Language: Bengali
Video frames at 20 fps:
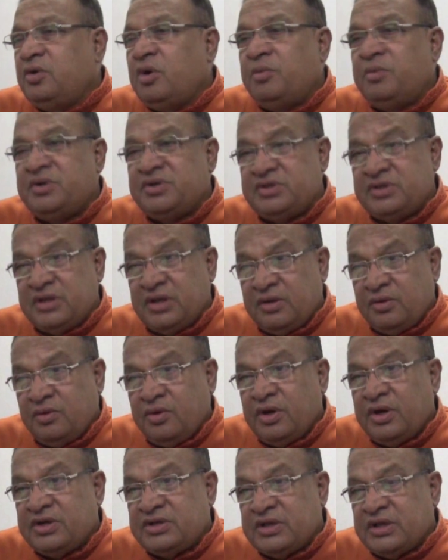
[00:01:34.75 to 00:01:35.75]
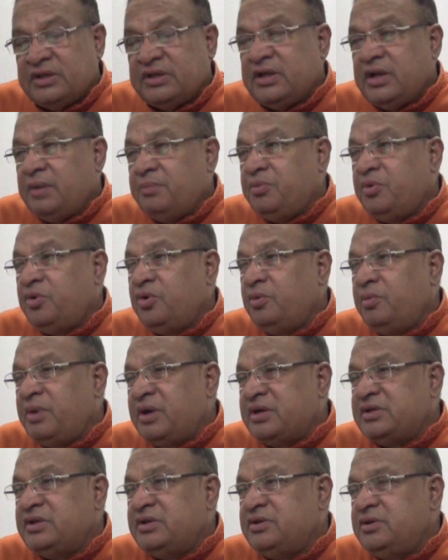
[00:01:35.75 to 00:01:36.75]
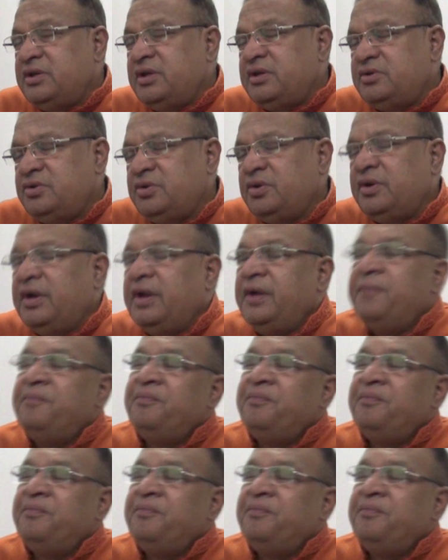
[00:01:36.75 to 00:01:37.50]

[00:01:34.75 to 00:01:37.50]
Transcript: কবরস্থান করার সাতক্ষীরা পৌরবাসীদের জন্য